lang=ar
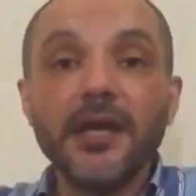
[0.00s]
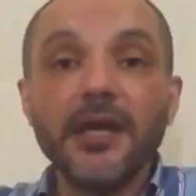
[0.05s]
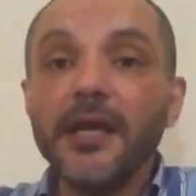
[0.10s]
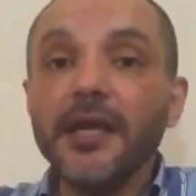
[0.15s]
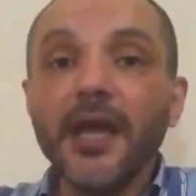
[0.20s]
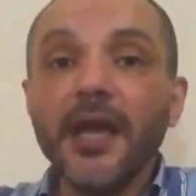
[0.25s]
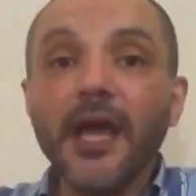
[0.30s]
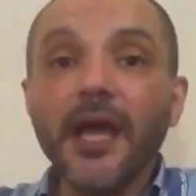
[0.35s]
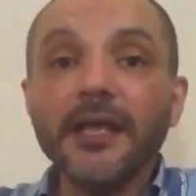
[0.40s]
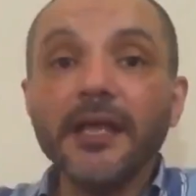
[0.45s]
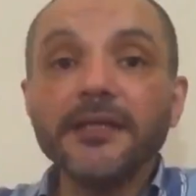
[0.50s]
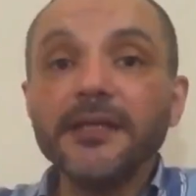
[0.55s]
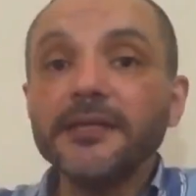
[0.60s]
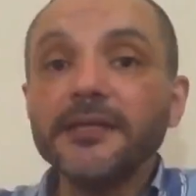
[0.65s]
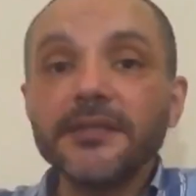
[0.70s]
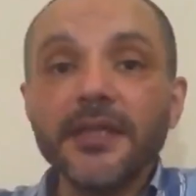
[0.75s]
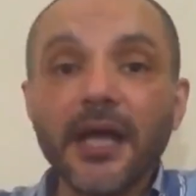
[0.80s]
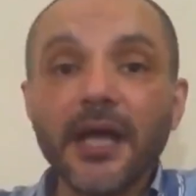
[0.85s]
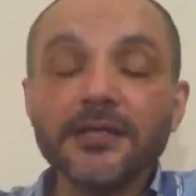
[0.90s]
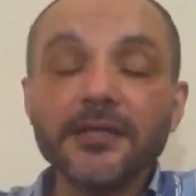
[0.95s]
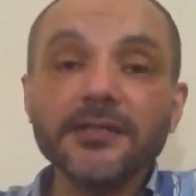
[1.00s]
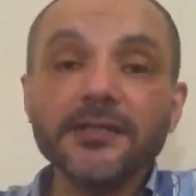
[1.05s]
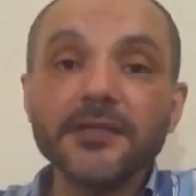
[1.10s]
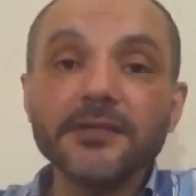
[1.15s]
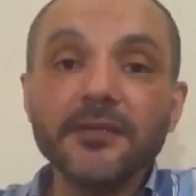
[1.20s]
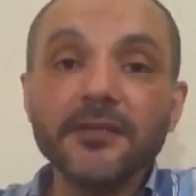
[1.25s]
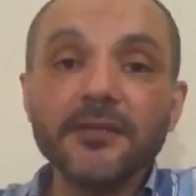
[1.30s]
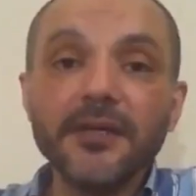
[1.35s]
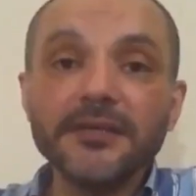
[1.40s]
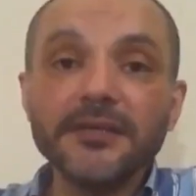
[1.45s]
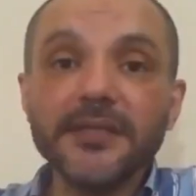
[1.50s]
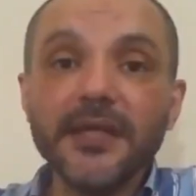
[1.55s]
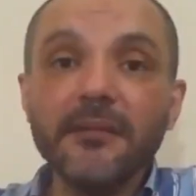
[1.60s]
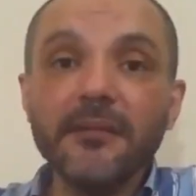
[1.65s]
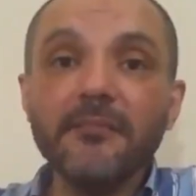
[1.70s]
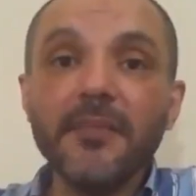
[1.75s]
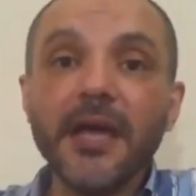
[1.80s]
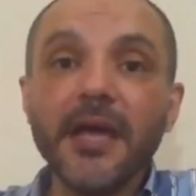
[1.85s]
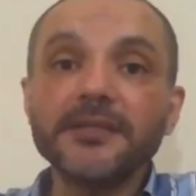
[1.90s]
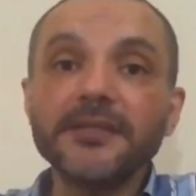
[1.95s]
هي ان انت حضرتك دلوقتي
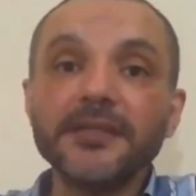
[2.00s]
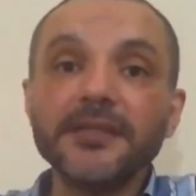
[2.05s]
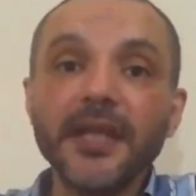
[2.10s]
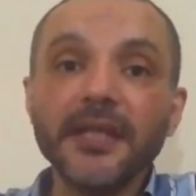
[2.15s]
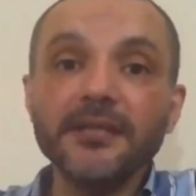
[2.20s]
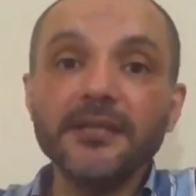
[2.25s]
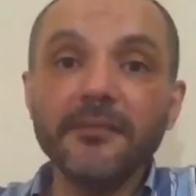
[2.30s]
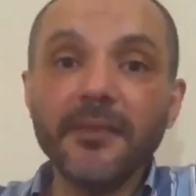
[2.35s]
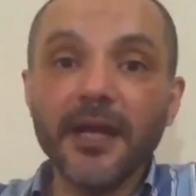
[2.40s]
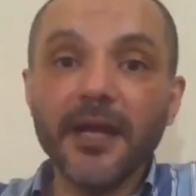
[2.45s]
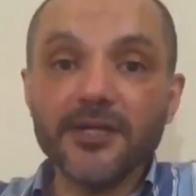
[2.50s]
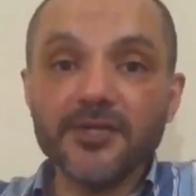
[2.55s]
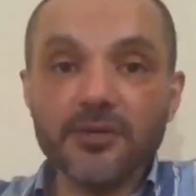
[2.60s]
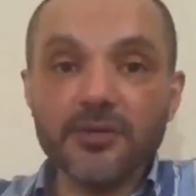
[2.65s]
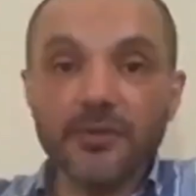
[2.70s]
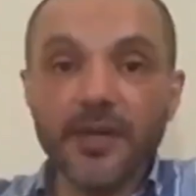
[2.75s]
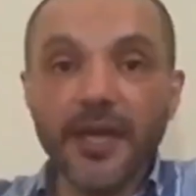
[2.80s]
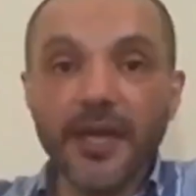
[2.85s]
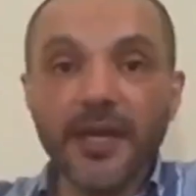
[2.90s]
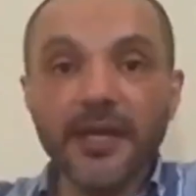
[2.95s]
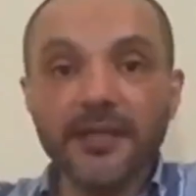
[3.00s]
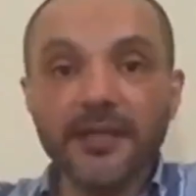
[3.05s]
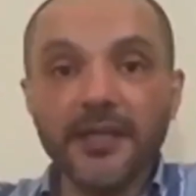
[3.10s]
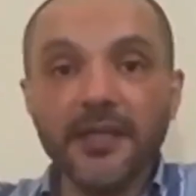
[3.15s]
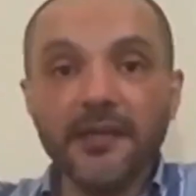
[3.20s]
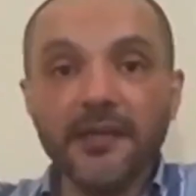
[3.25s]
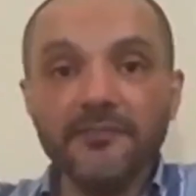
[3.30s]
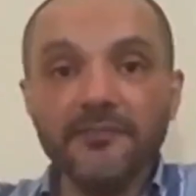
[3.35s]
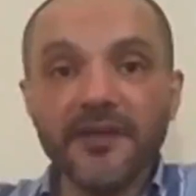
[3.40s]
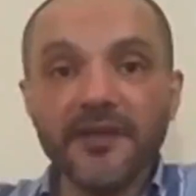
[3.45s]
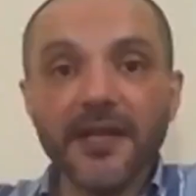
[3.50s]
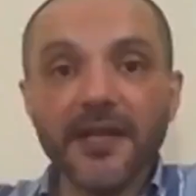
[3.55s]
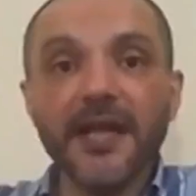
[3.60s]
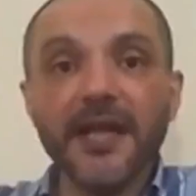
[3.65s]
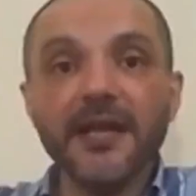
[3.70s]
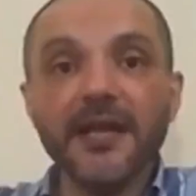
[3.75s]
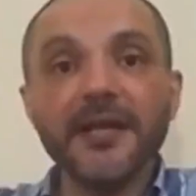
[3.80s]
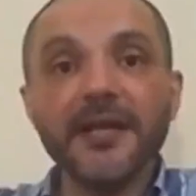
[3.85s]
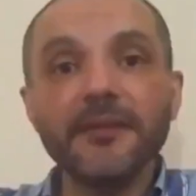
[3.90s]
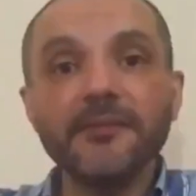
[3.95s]
لما هتتقدم على الشغلانه دي في
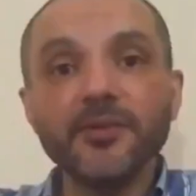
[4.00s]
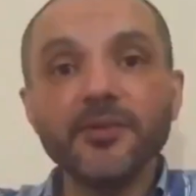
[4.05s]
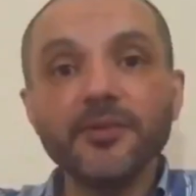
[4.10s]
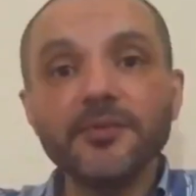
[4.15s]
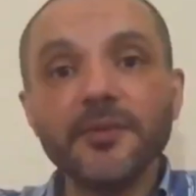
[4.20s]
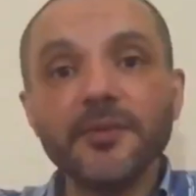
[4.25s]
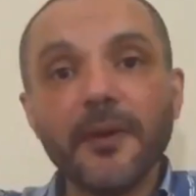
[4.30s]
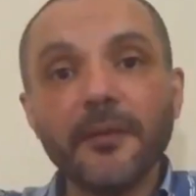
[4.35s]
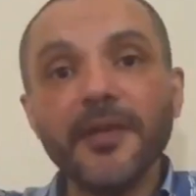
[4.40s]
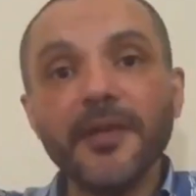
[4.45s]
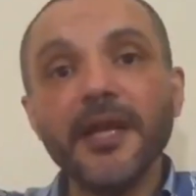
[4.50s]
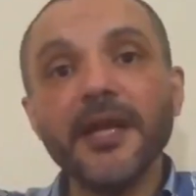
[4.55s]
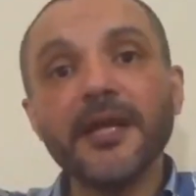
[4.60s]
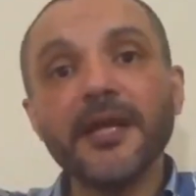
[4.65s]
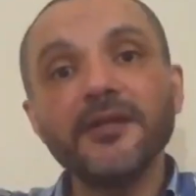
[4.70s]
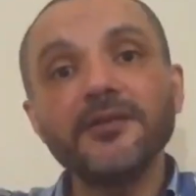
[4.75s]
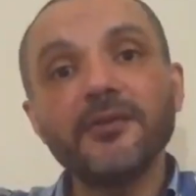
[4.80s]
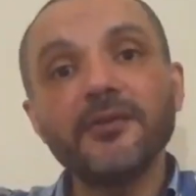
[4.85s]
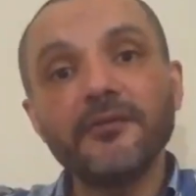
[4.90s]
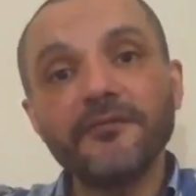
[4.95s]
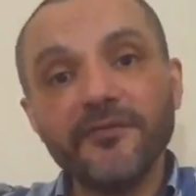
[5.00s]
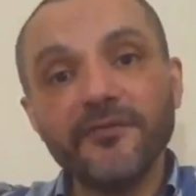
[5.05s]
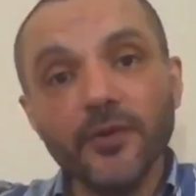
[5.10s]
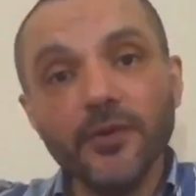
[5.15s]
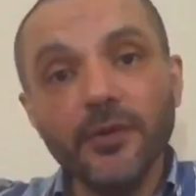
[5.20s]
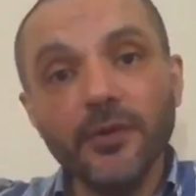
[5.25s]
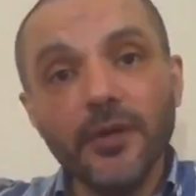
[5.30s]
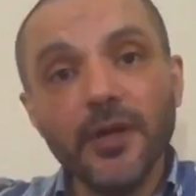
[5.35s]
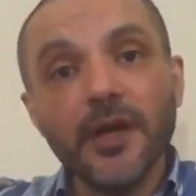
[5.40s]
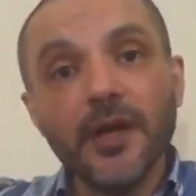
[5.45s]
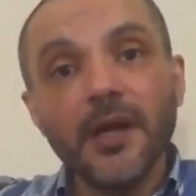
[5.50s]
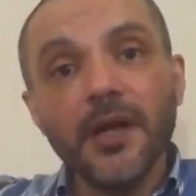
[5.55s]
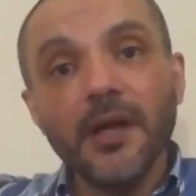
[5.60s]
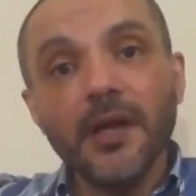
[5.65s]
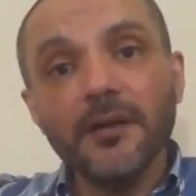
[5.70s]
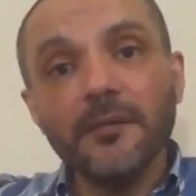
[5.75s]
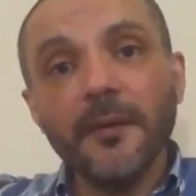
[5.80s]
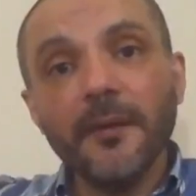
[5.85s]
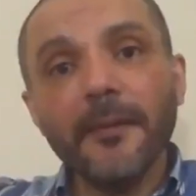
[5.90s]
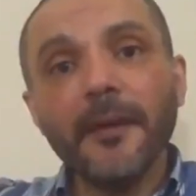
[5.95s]
الغالب انا بدون بعمل لك انترفيو
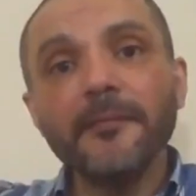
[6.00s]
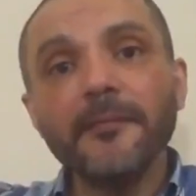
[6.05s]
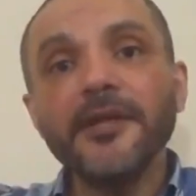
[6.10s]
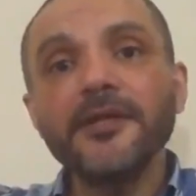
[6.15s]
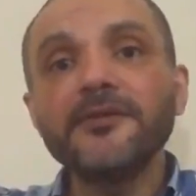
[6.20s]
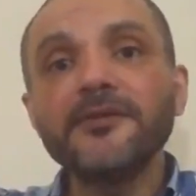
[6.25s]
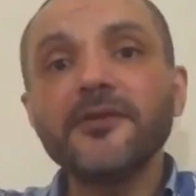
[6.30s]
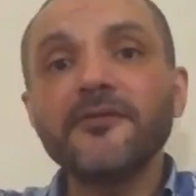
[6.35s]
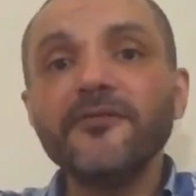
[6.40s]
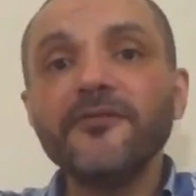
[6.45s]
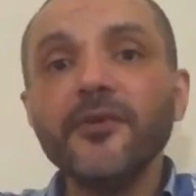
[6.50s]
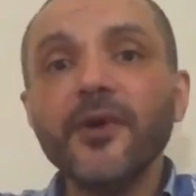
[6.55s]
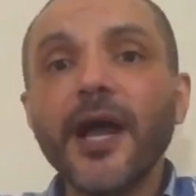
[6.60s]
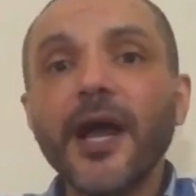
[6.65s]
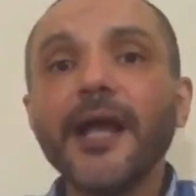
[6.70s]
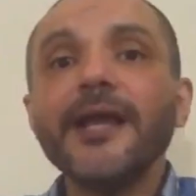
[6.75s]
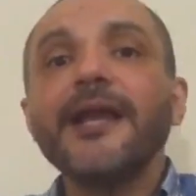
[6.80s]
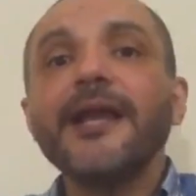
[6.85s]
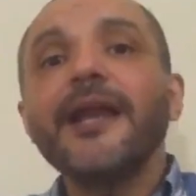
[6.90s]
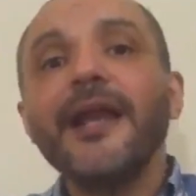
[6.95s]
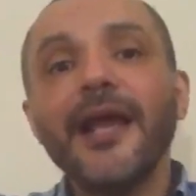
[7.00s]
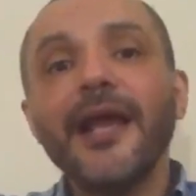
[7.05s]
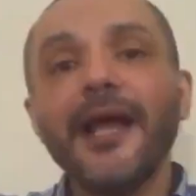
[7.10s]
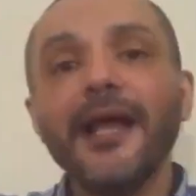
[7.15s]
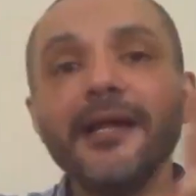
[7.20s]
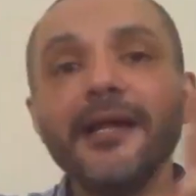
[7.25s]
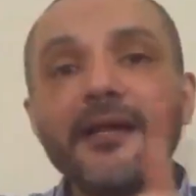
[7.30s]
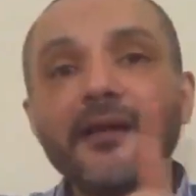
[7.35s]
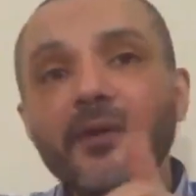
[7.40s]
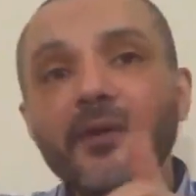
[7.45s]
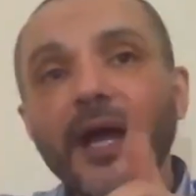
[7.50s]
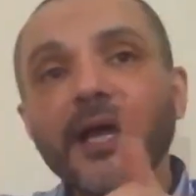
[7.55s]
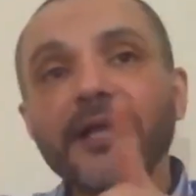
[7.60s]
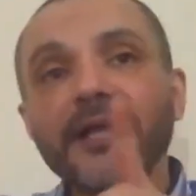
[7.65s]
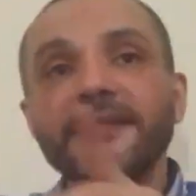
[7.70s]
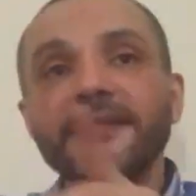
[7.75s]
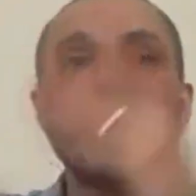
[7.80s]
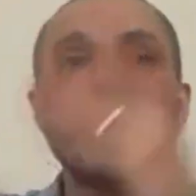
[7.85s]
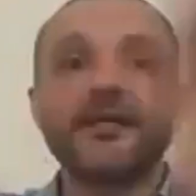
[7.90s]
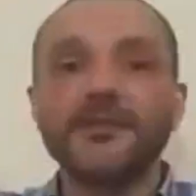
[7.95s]
يبقى بعمل انترفيو على الاقل
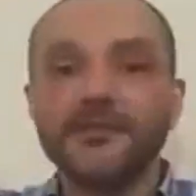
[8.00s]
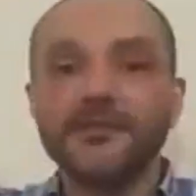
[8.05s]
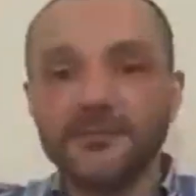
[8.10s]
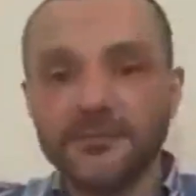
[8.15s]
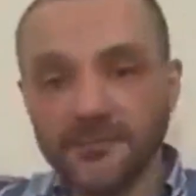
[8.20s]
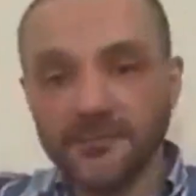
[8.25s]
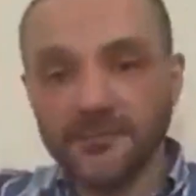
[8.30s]
لواحد تاني